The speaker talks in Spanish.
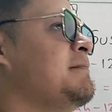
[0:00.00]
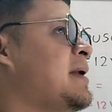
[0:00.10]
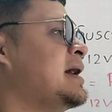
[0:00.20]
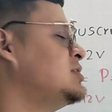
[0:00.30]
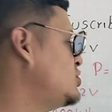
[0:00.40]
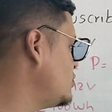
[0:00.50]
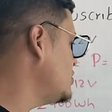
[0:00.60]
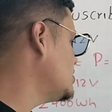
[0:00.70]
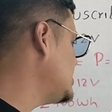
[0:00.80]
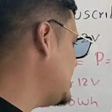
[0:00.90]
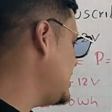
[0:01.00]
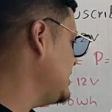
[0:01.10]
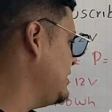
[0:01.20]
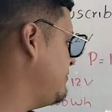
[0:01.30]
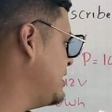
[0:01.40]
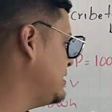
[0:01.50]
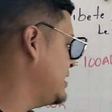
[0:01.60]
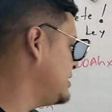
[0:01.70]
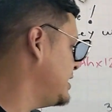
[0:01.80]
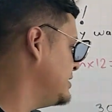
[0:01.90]
mayor sea el nivel
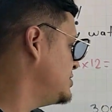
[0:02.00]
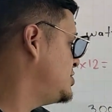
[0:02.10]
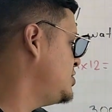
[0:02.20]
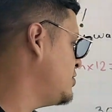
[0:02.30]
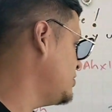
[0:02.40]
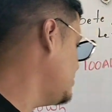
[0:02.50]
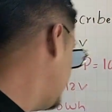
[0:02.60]
de tensión,